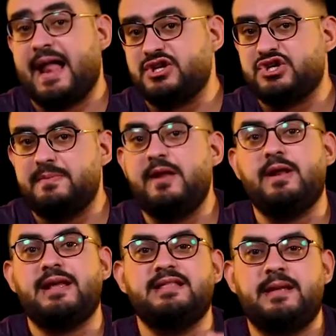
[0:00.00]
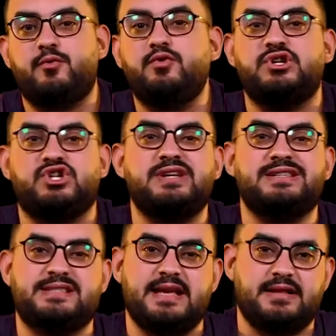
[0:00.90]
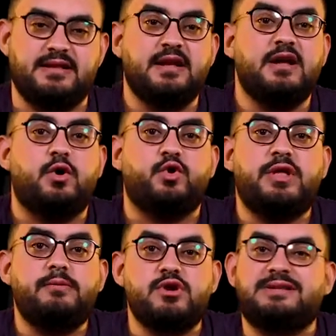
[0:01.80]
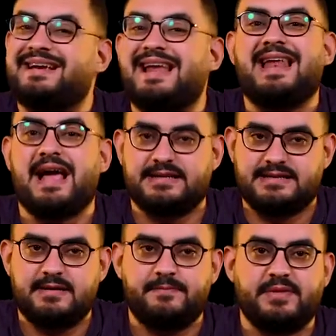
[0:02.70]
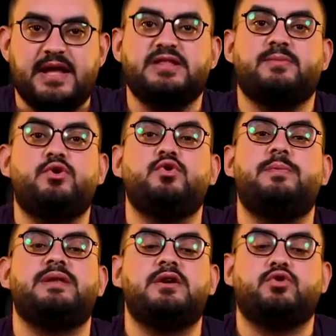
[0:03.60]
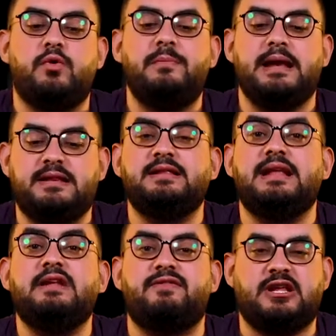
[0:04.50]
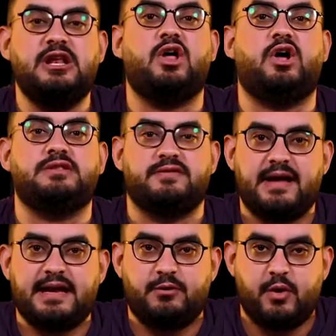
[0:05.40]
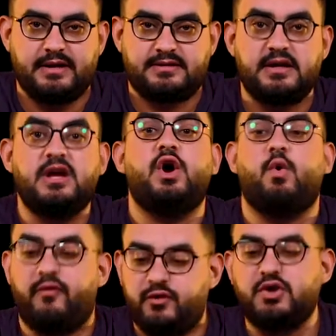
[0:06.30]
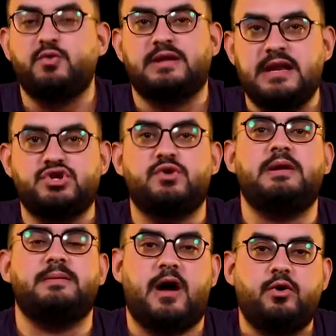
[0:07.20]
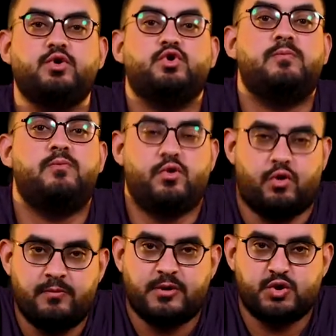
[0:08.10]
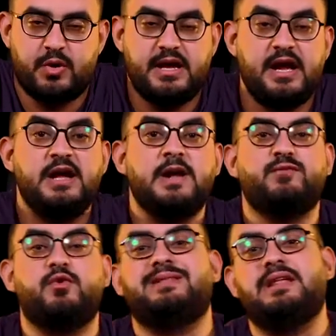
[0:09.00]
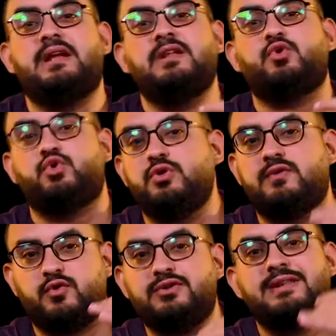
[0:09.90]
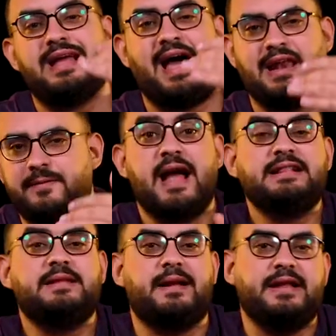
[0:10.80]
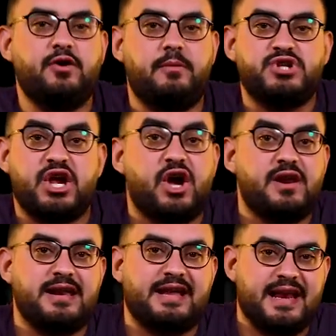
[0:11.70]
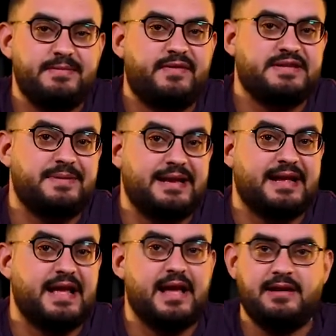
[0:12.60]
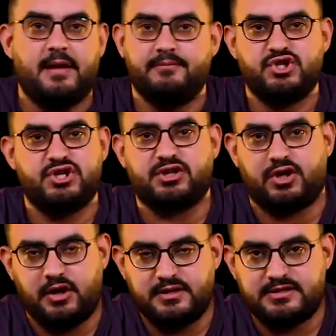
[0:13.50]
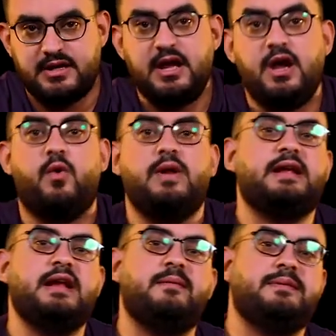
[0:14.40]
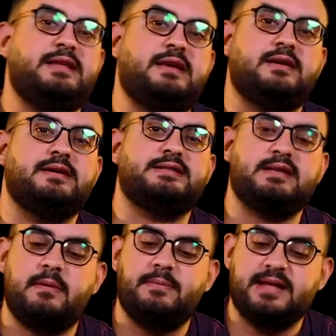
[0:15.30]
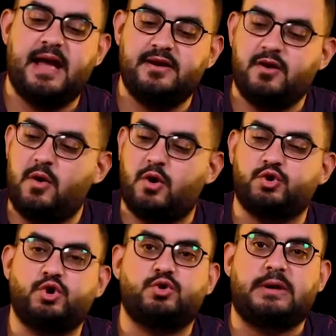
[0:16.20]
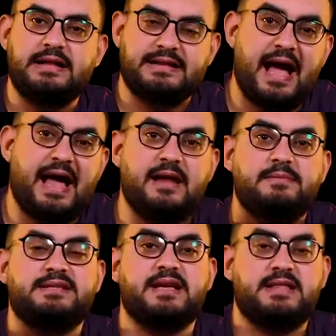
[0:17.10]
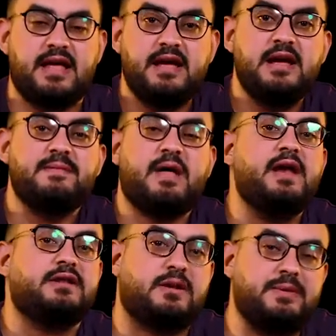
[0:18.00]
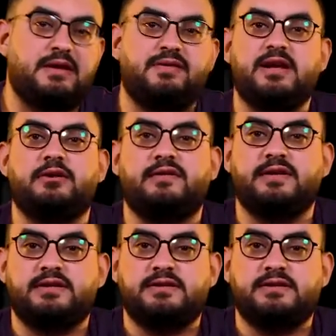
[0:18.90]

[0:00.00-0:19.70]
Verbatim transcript: على الشمال ولكن ده بيكون الشيء السائد قدام يونايتد كان العكس كان دي بروين وبرناردو هما الاثنين اللي فاتحين الخط في اغلب الوقت وفودن وجريليش هما اللي بيحاولوا يضموا العمق شويه وبالتالي كانت خطوره فودن اعلى هل ده معناه ان هو مش هيكرر الكلام ده في الاسابيع اللي جايه لا مش شرط خالص ولكن انا بديك السبب بتاع ان هو خطورته كانت اعلى بزياده عن الطبيعي في الجوله اللي فاتت